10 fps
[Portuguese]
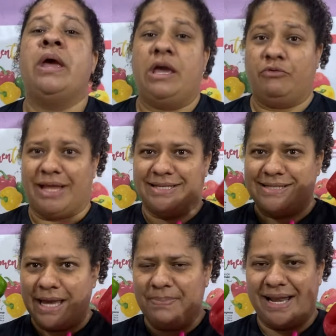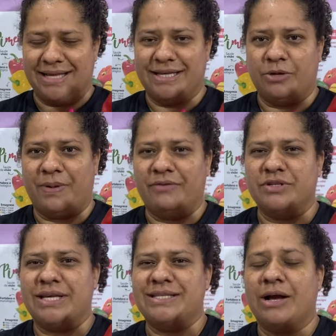Eu vou estar tá sempre trazendo para
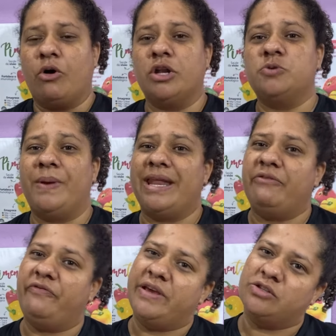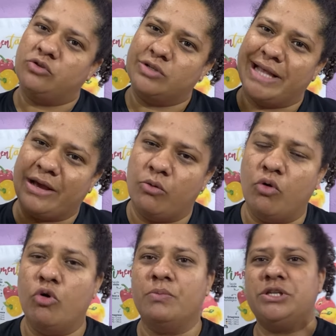vocês agora os benefícios dos
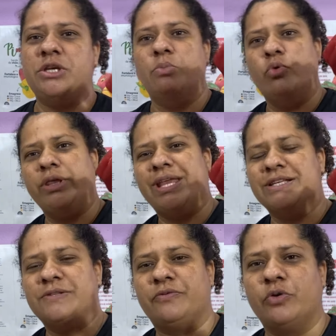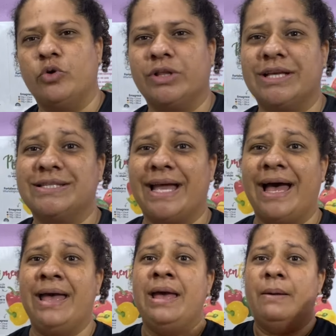legumes, de muitas frutas,
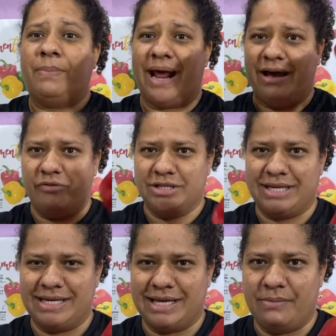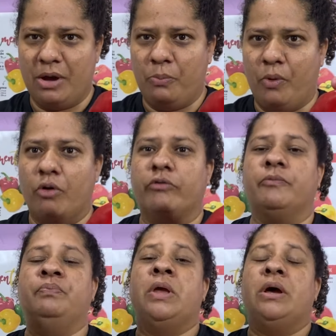tá? Para vocês aí, meu povo.